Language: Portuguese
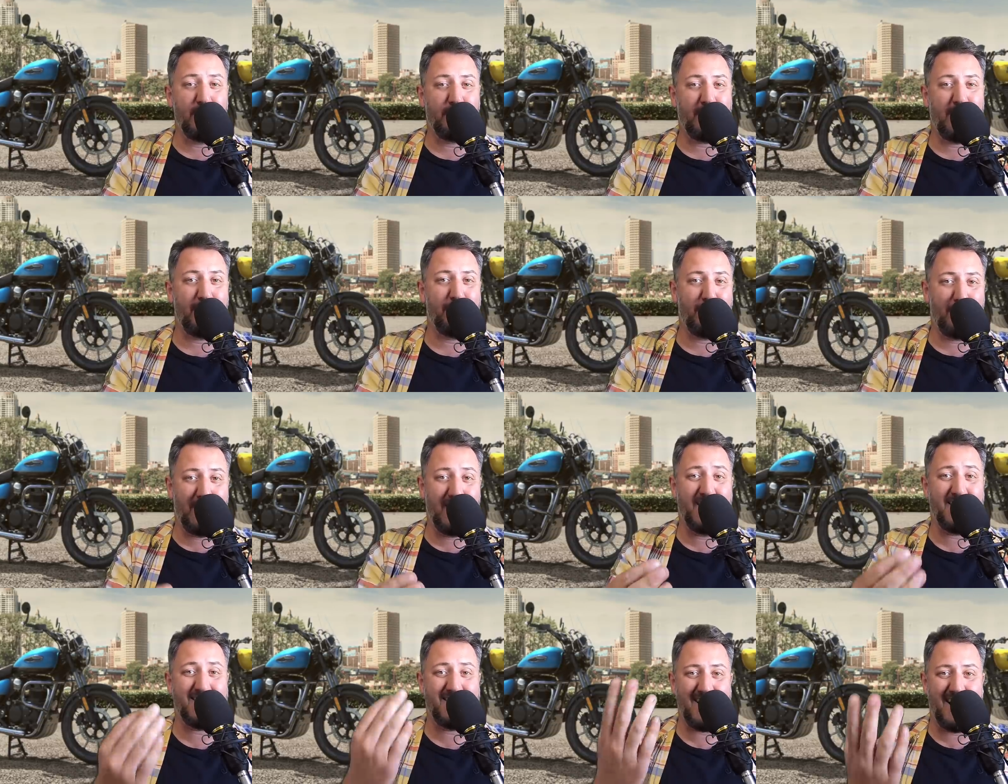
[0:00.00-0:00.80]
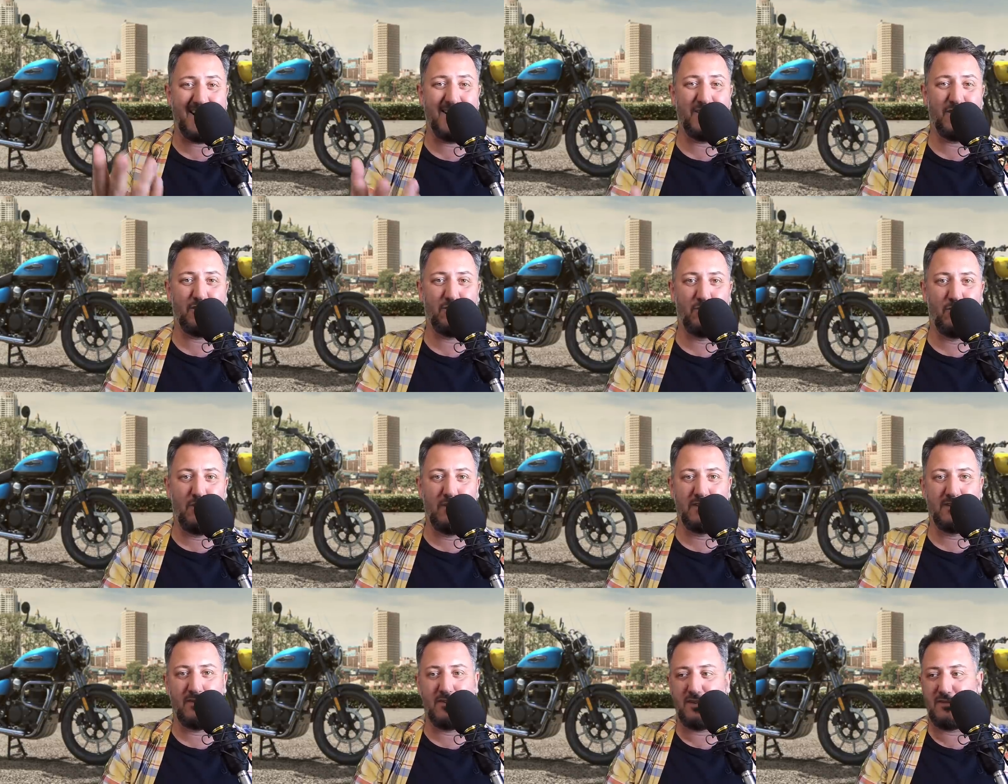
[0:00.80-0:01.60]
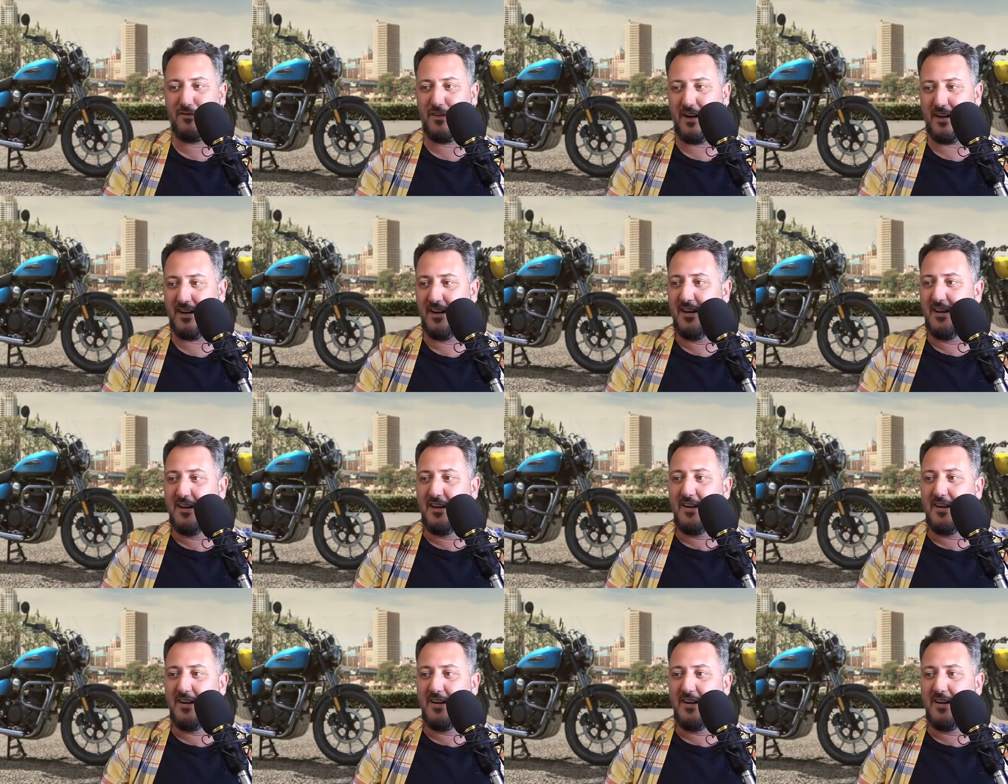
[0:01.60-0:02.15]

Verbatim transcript: Porque ela foi lançada em julho, então a gente faz